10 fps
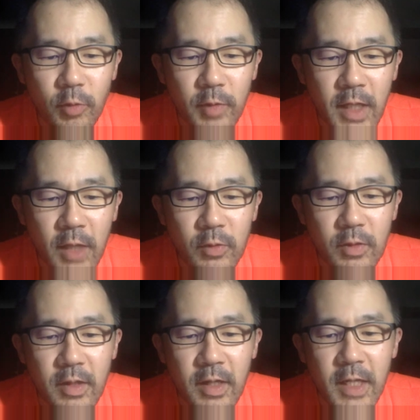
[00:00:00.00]
び名の
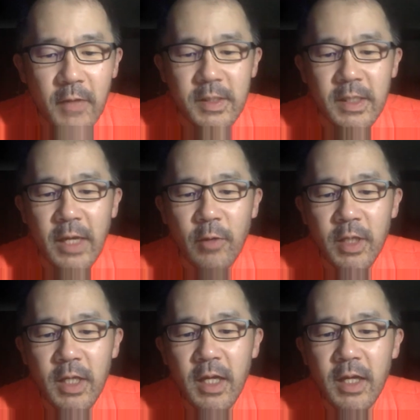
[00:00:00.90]
定義はさてお
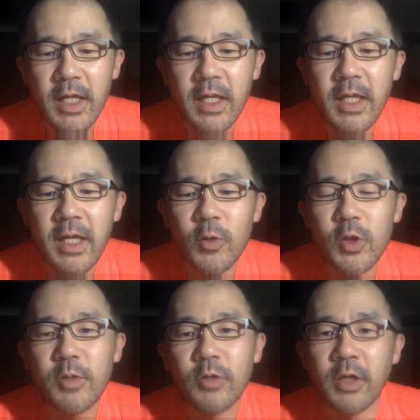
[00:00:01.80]
き、粋にお
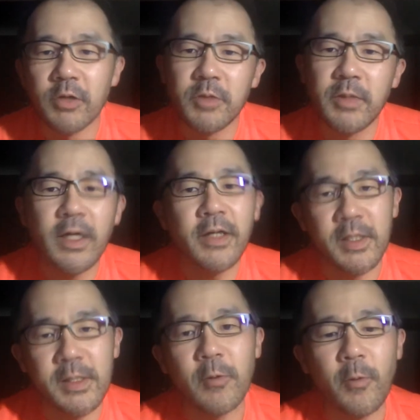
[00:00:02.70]
蕎麦を楽しみたいで
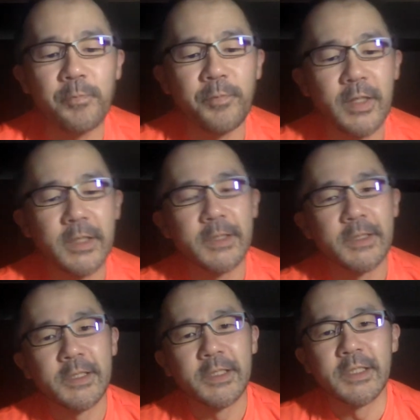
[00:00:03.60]
すね、と。
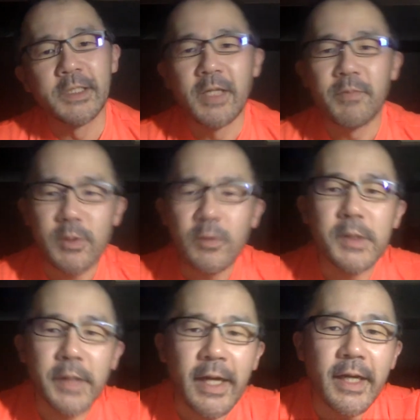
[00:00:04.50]
まあ、そうっ
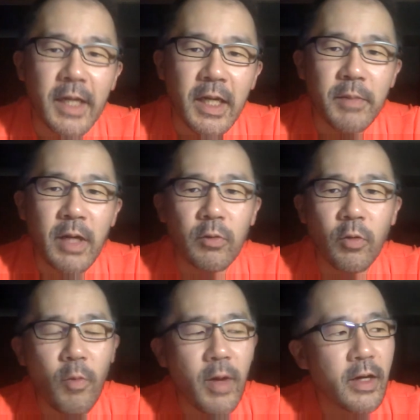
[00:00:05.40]
すね。まあ、あの、
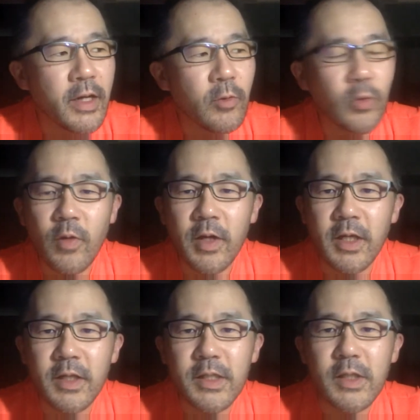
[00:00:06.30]
細かいことは
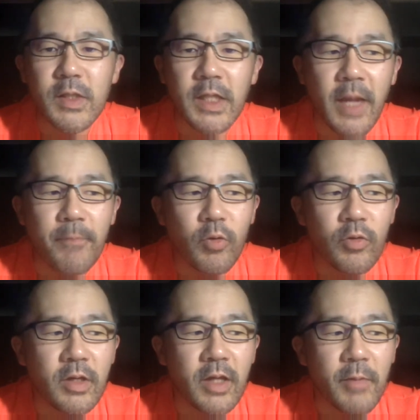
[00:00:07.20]
気にせずにね、
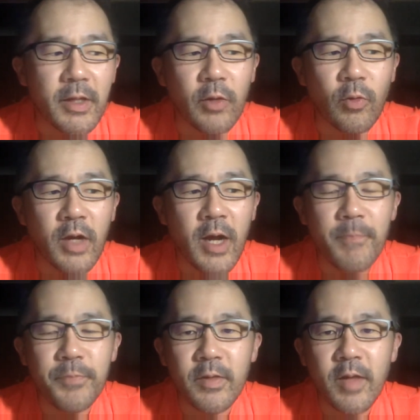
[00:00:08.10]
僕が食べたのが、
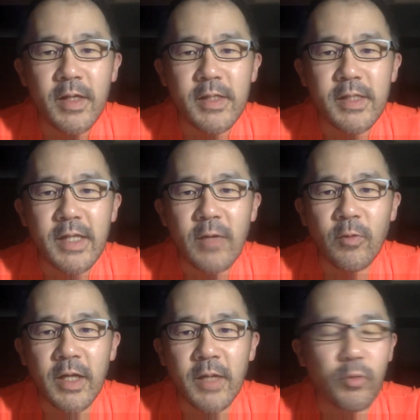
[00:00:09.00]
天聖
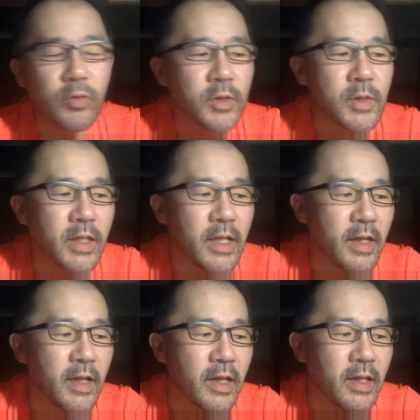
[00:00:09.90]
炉で、僕の次に
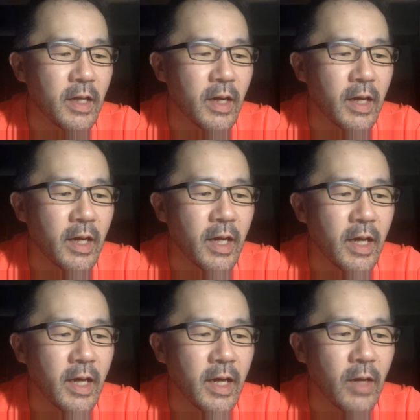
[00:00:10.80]
出てきた、
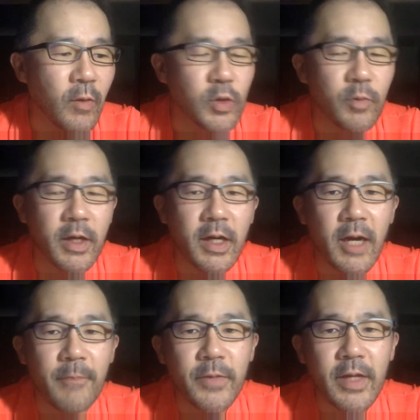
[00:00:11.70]
えー、お蕎麦
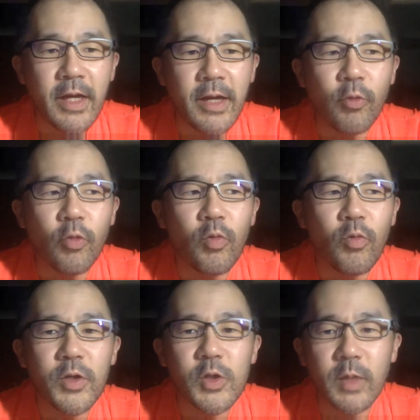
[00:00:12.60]
が、えー、大
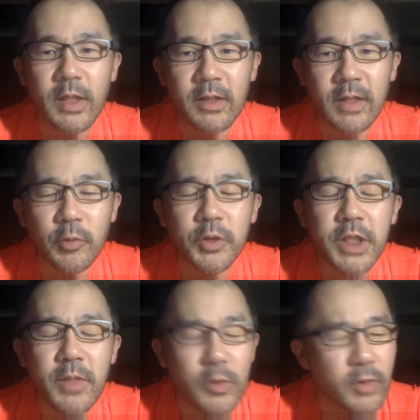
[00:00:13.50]
盛り蕎麦だったとし
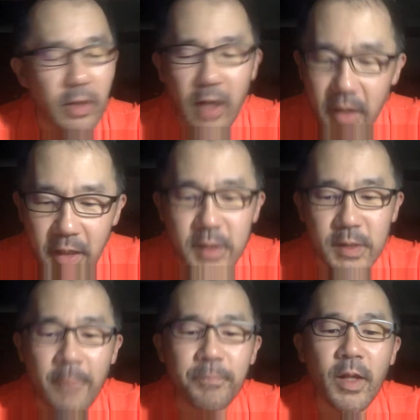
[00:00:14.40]
ても、そんなの関係ないですね。